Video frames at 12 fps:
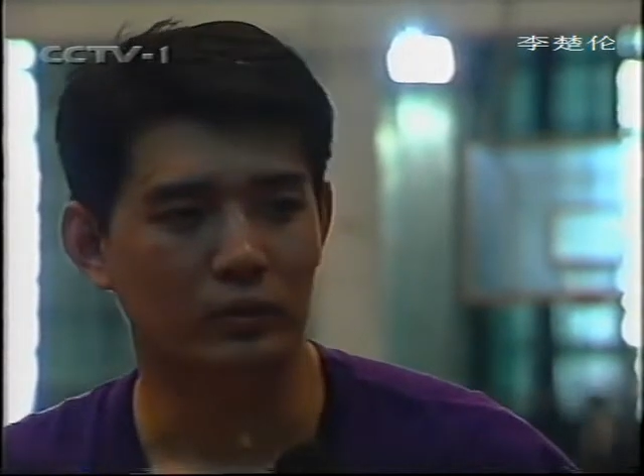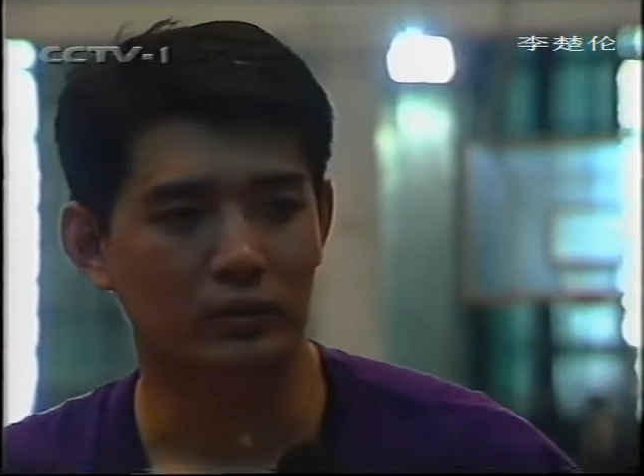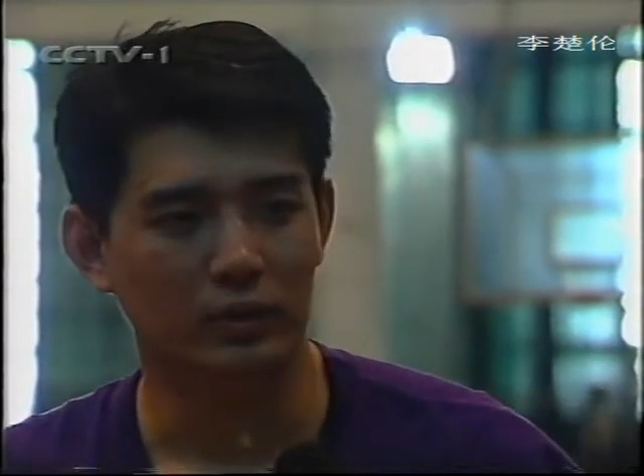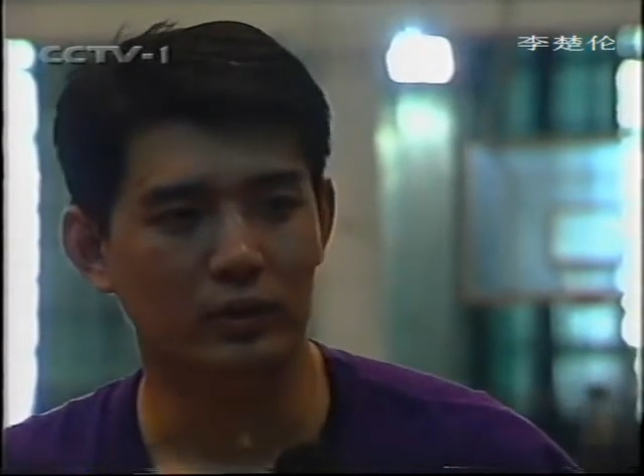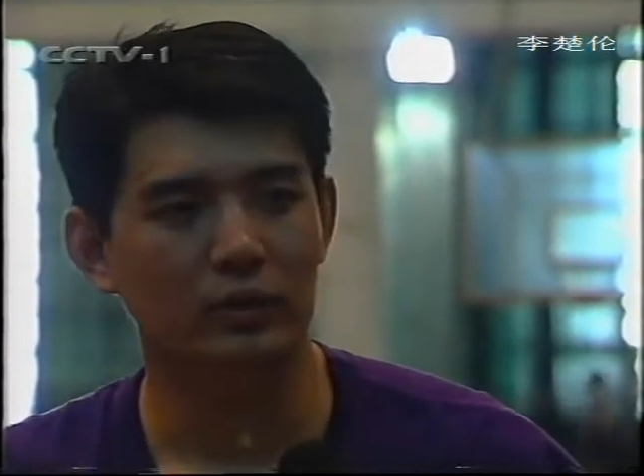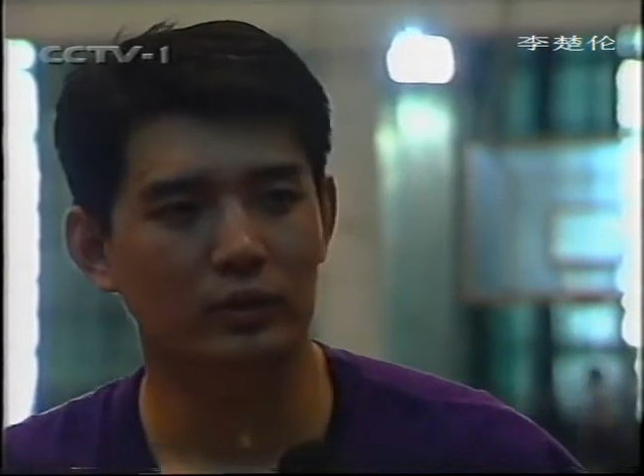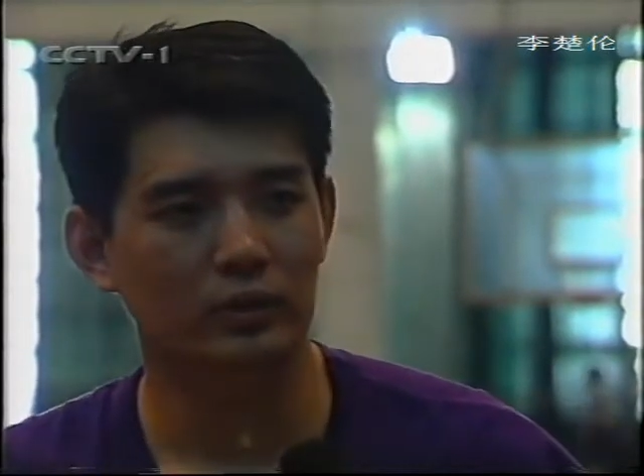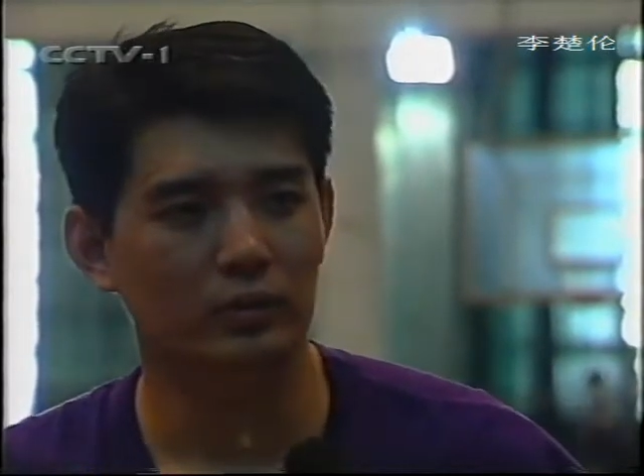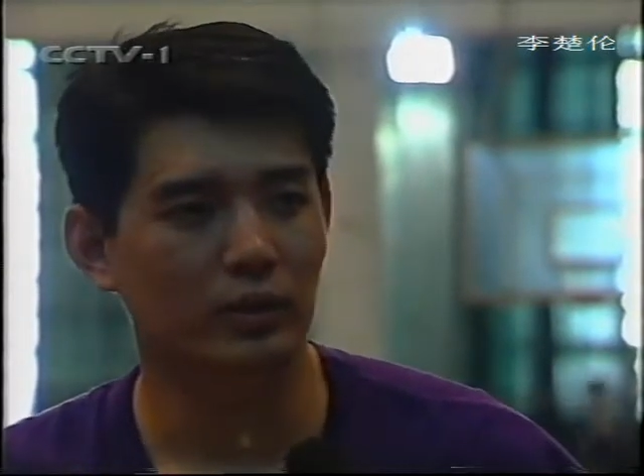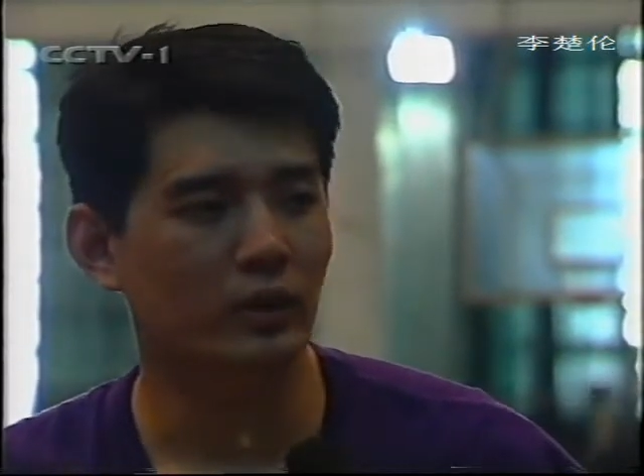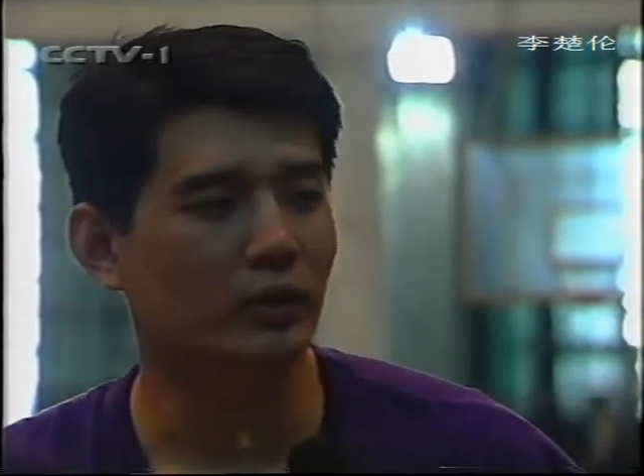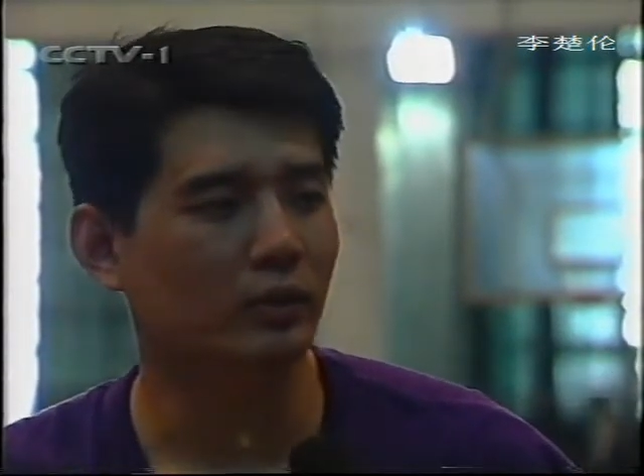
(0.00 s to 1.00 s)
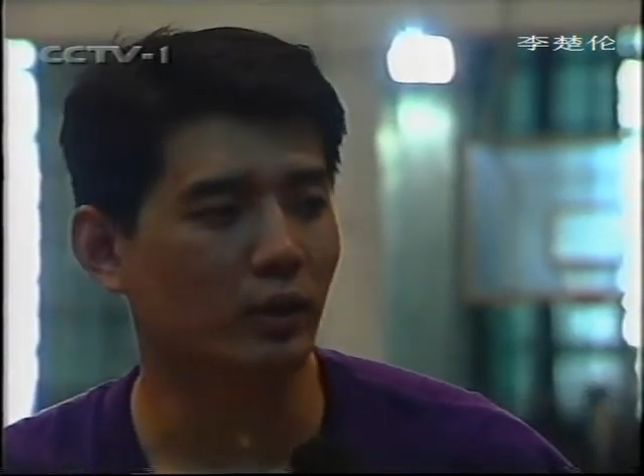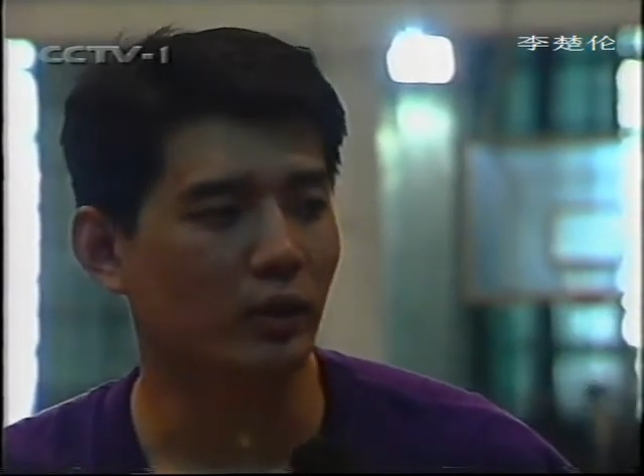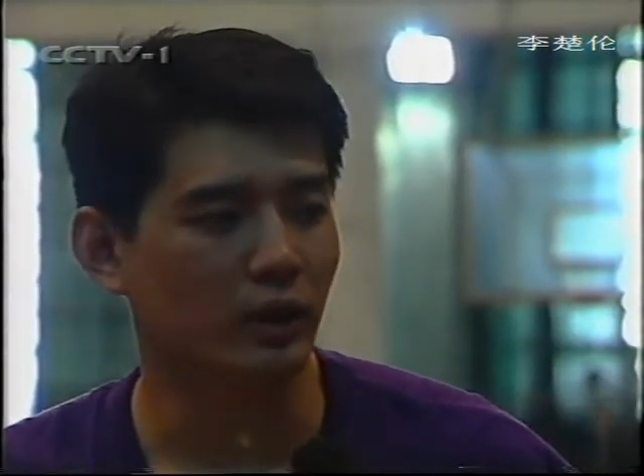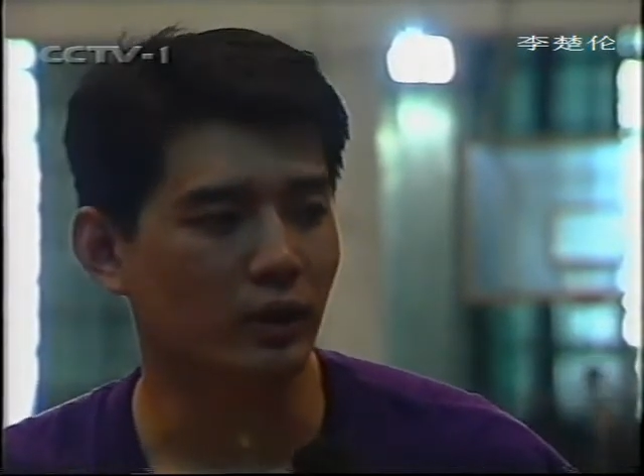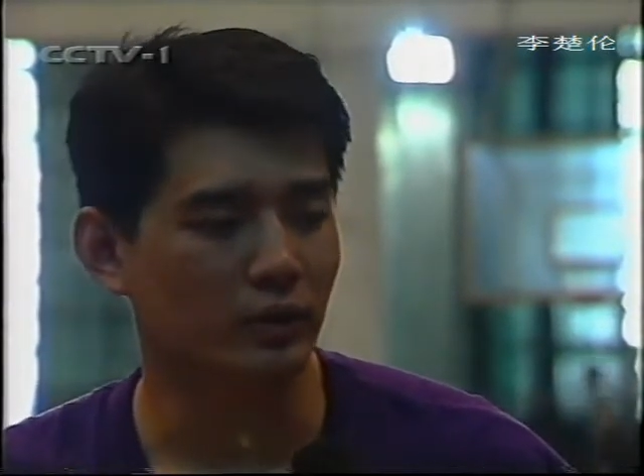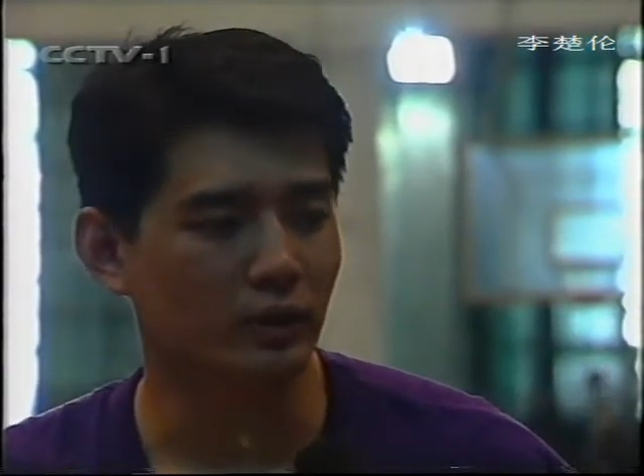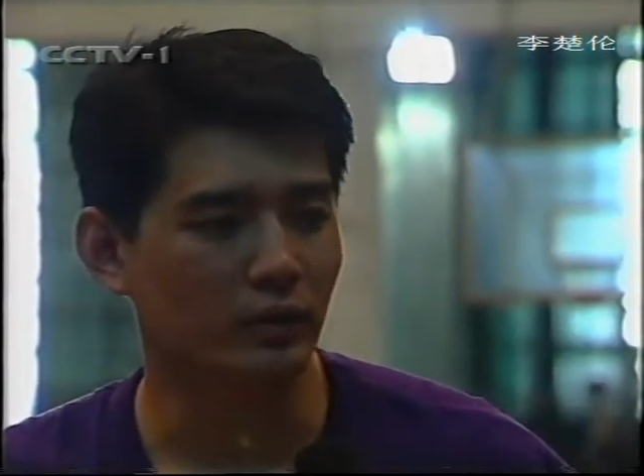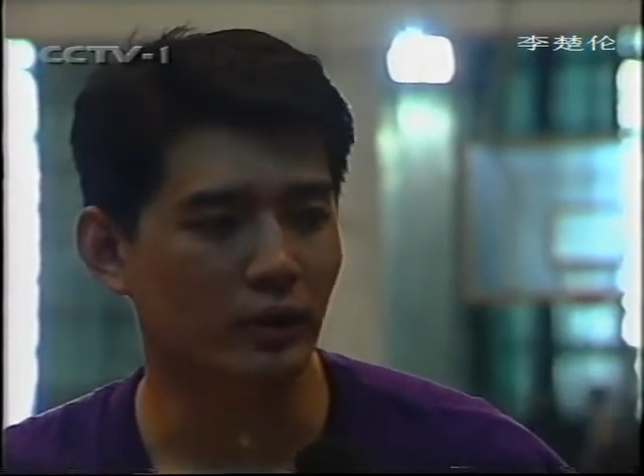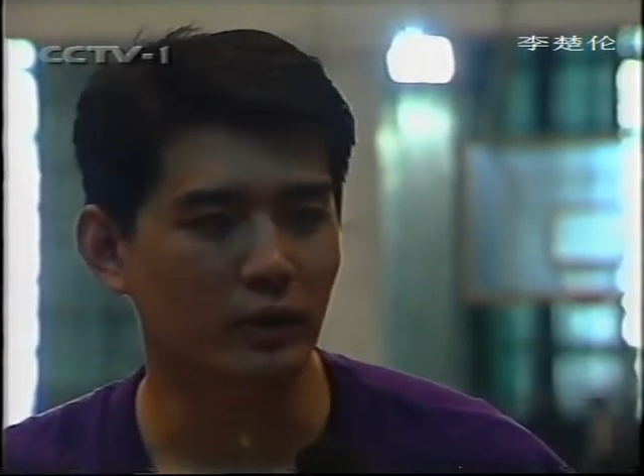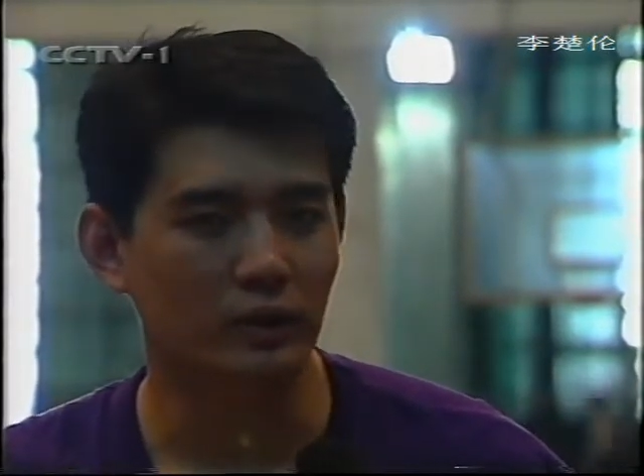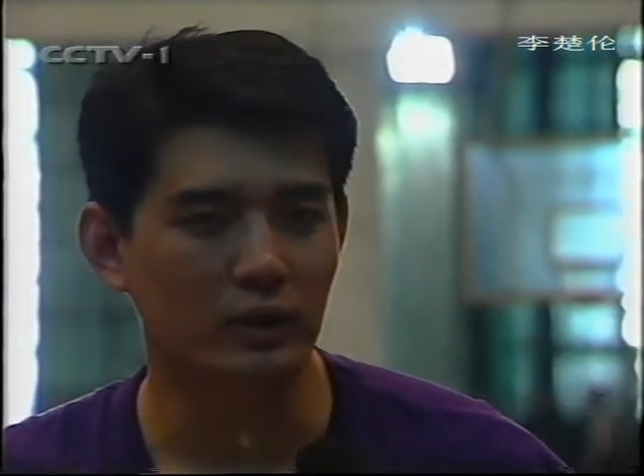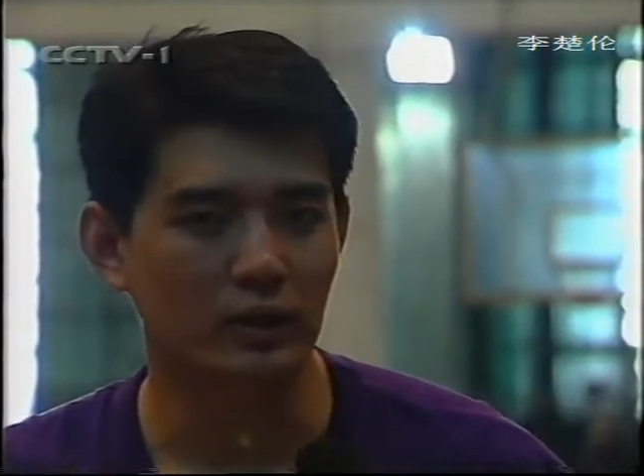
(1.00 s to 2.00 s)
觉得就是完成对这次
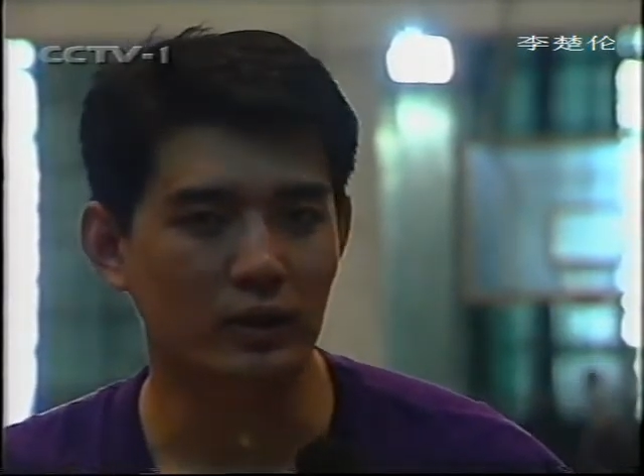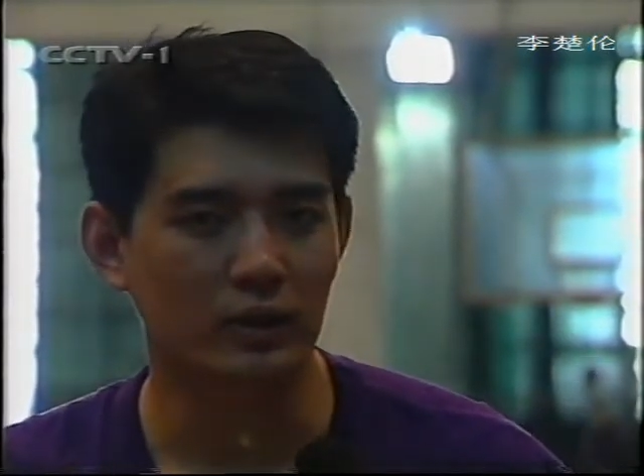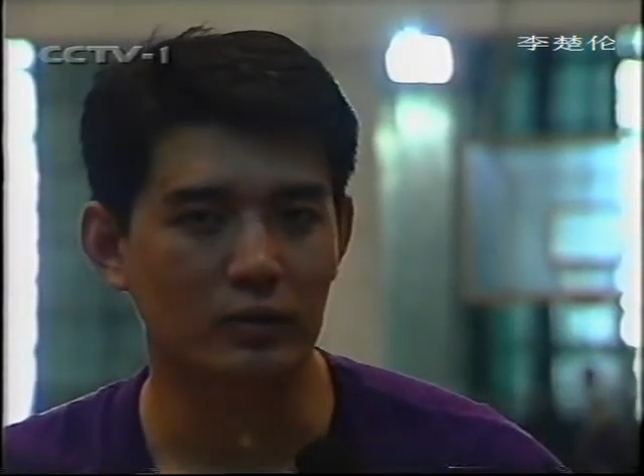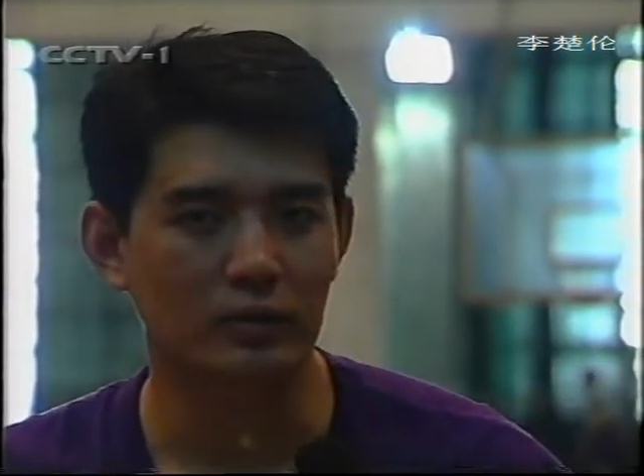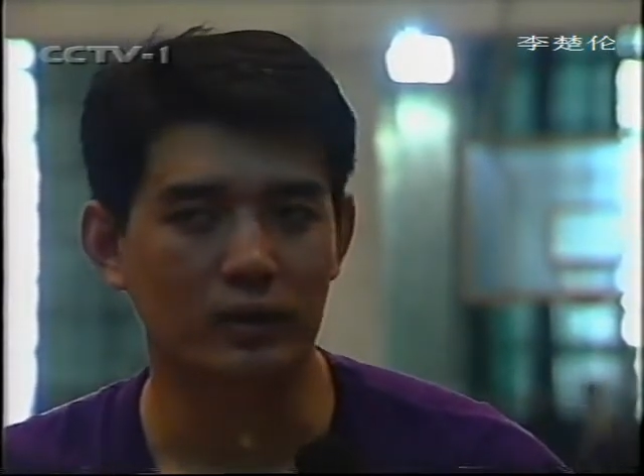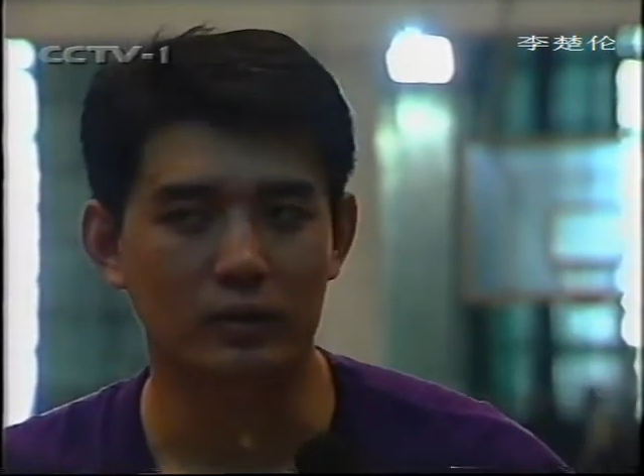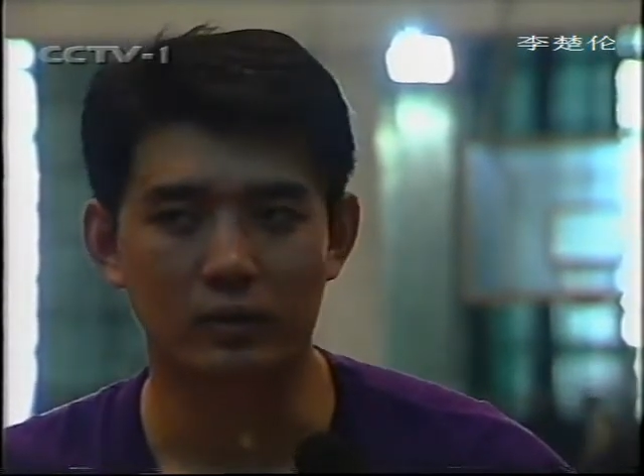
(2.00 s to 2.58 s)
完成这个任务吧，